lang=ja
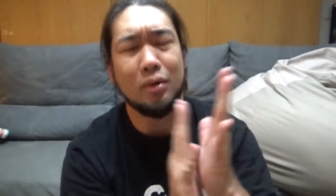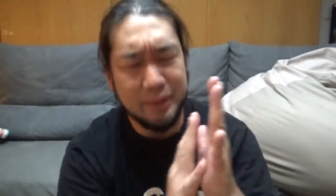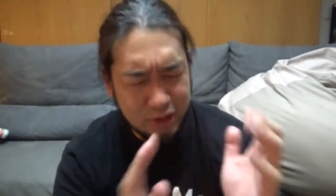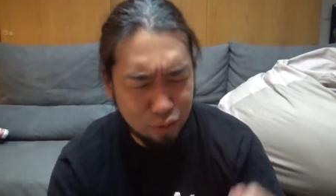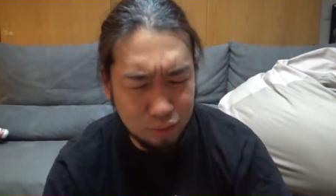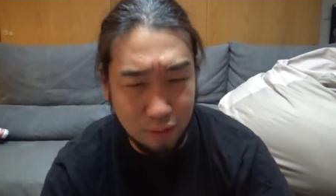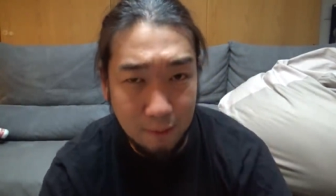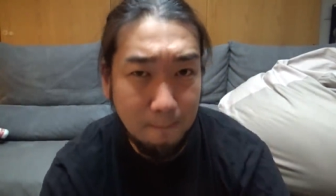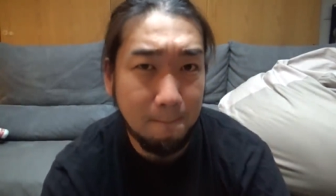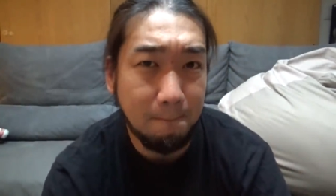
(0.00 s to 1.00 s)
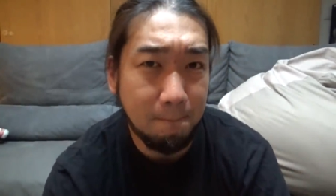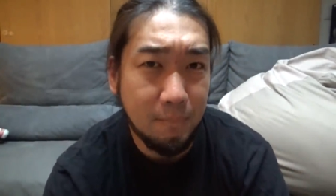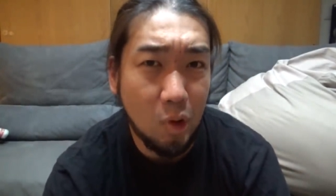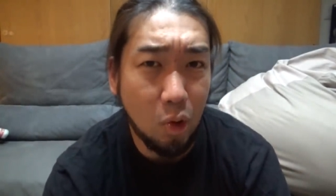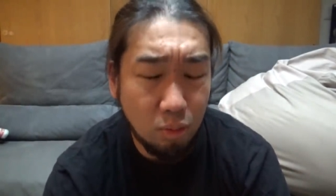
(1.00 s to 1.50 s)
おめでとうと
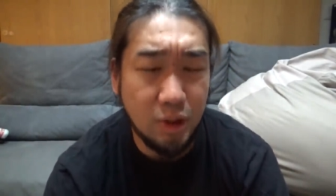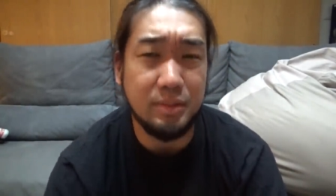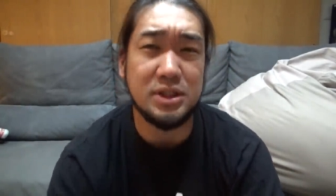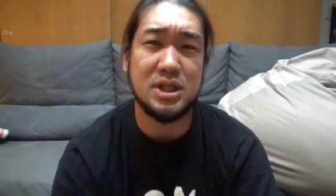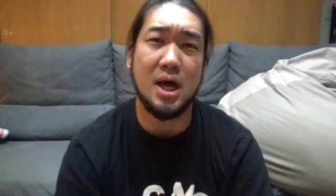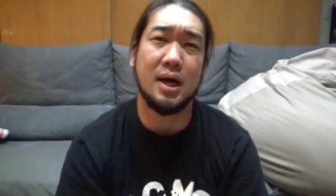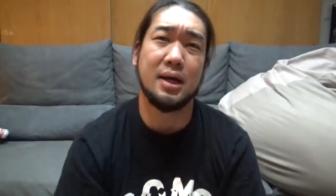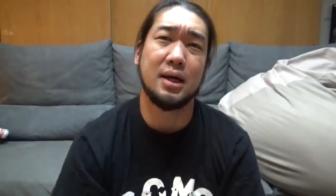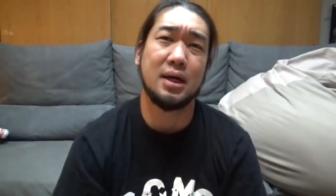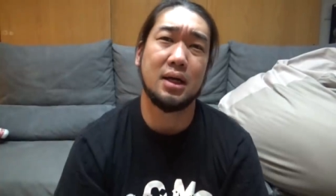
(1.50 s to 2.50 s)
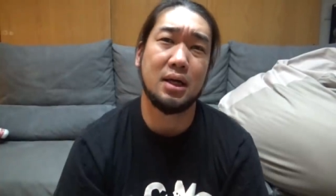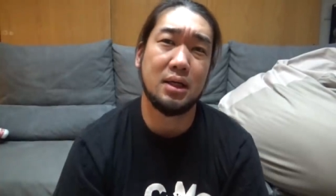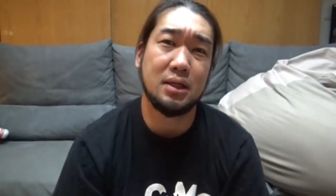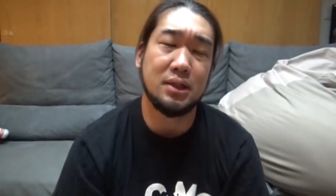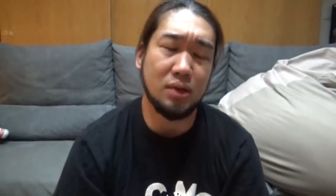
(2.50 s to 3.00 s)
思いました
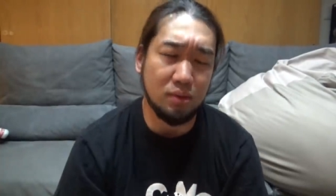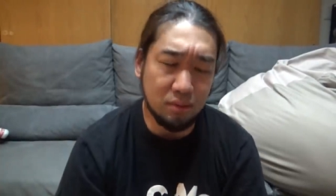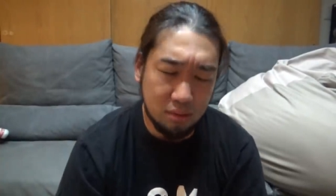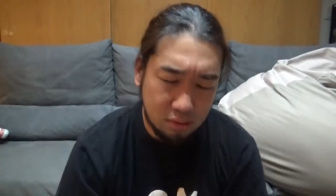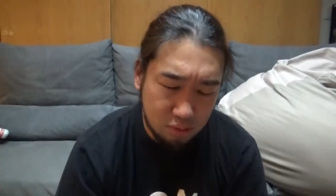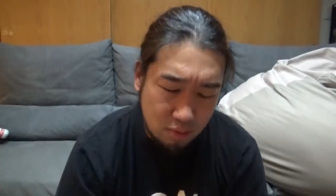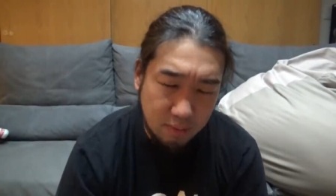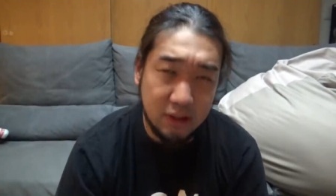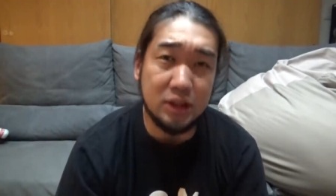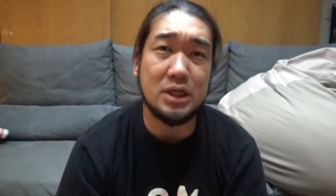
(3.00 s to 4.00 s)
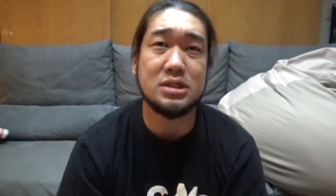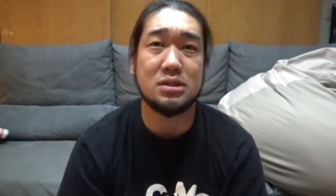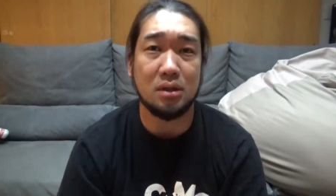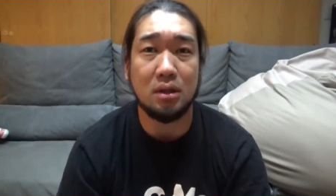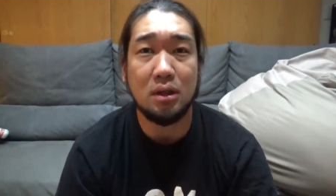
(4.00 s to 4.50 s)
いや本当にめでたいっ
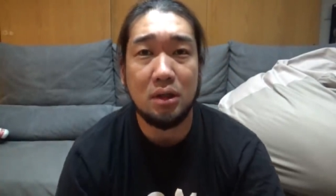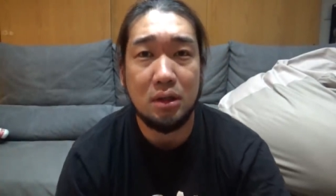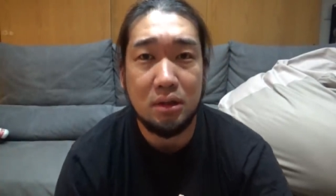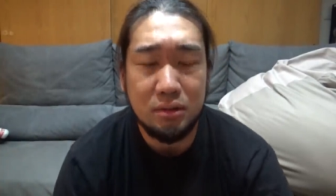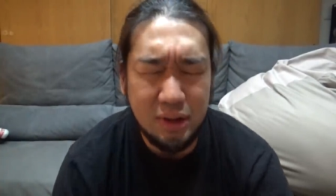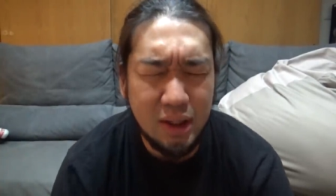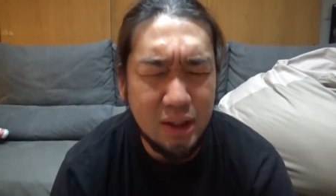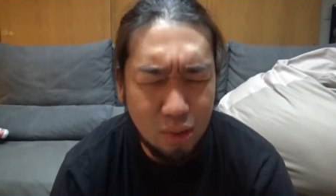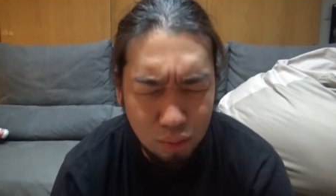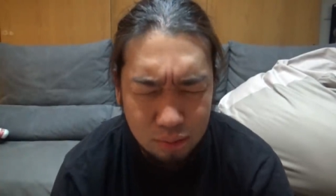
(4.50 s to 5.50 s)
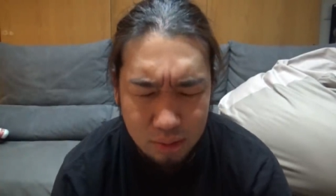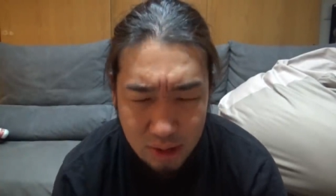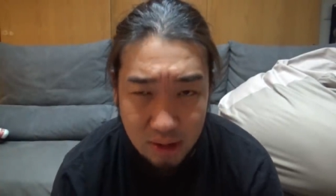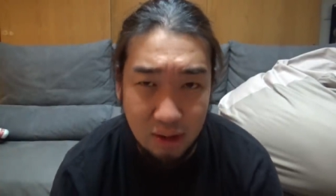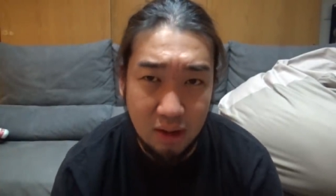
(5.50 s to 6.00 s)
すよ2人が本当
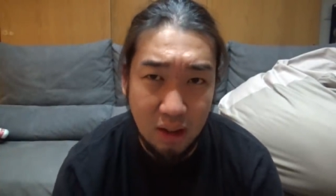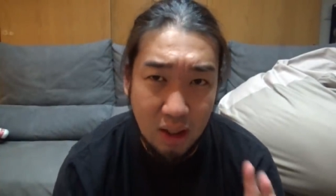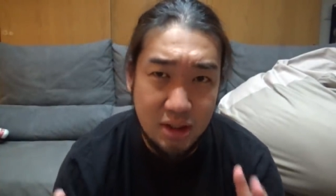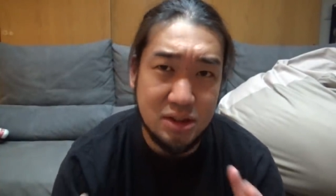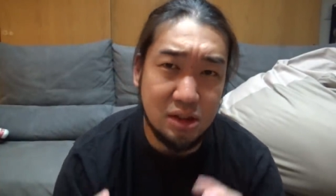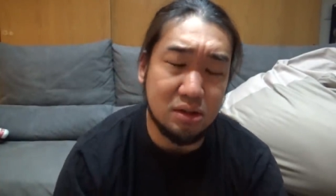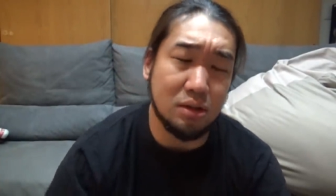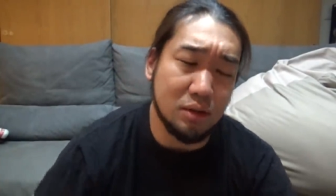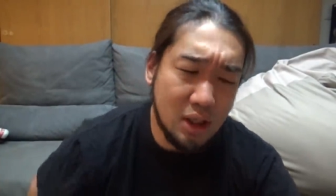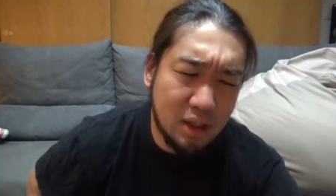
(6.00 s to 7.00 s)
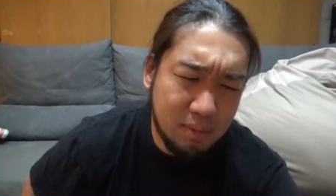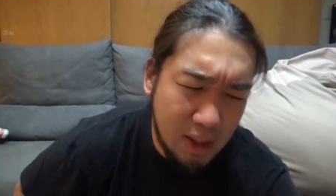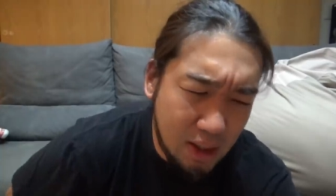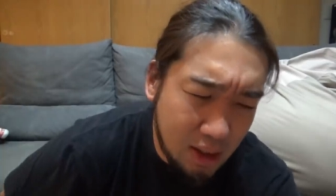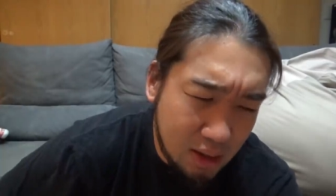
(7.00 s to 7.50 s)
に愛し合ってるのであれ
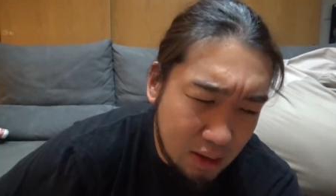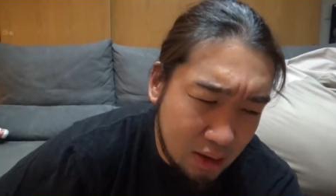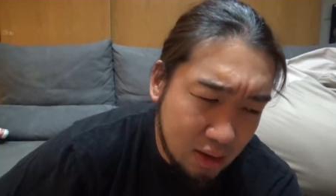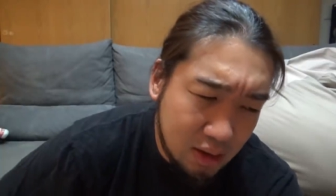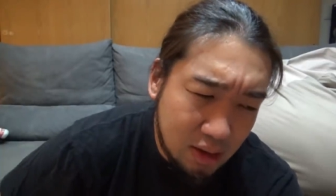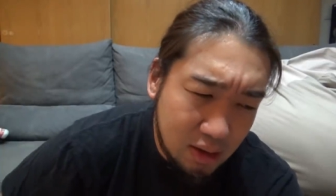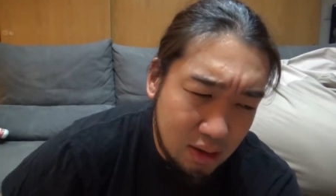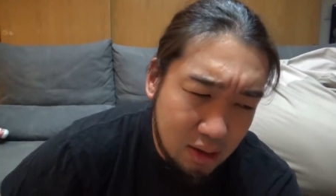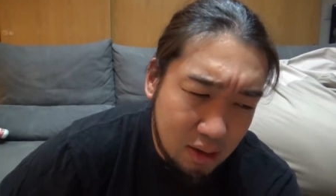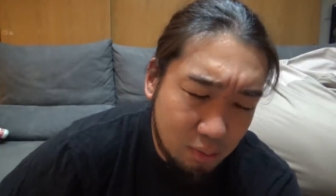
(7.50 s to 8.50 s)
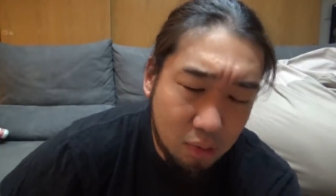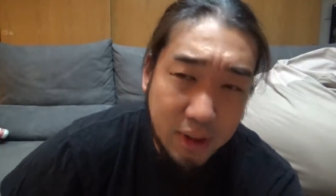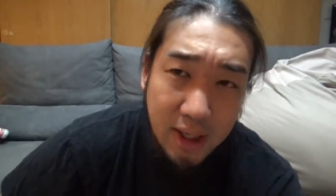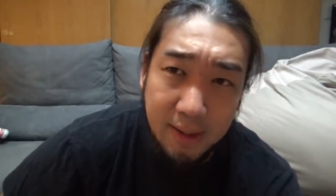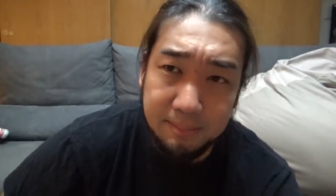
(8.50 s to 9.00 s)
ばもう
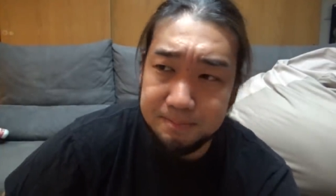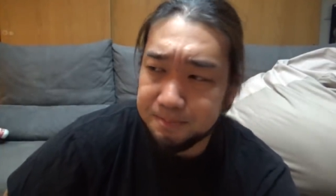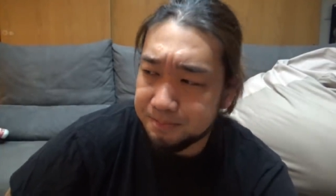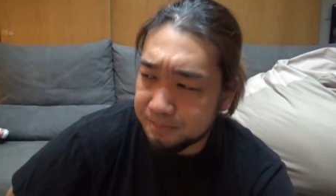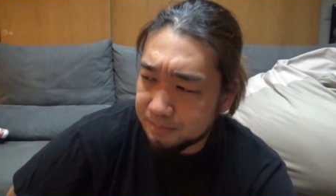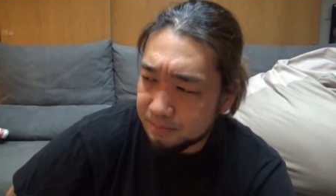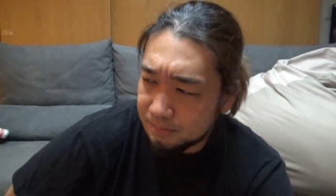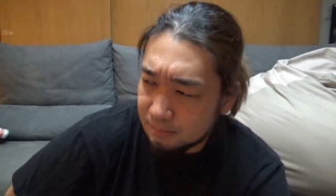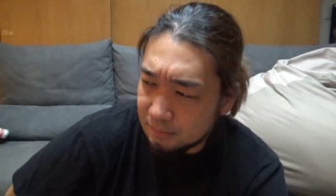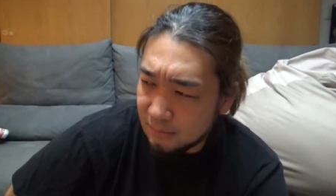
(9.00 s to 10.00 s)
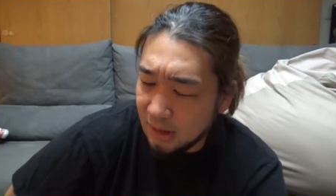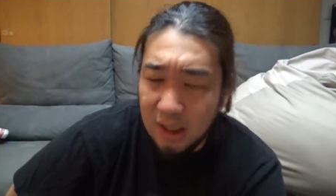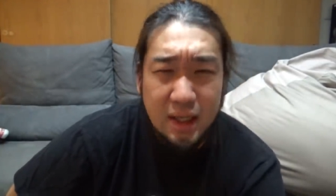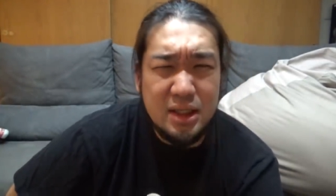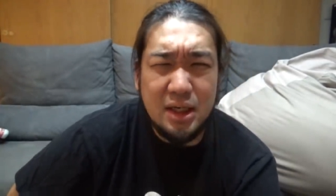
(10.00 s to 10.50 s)
ね
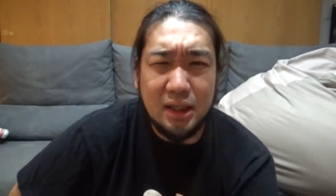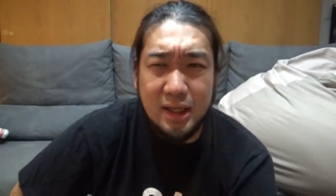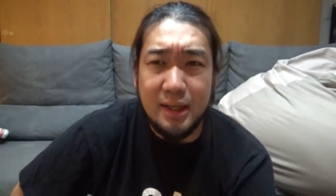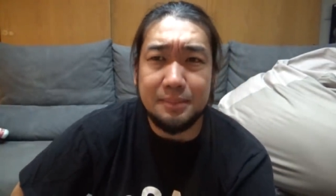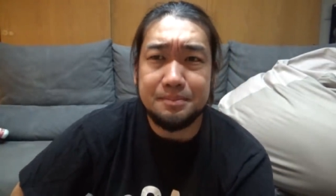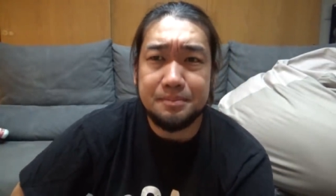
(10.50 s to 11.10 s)
外野がね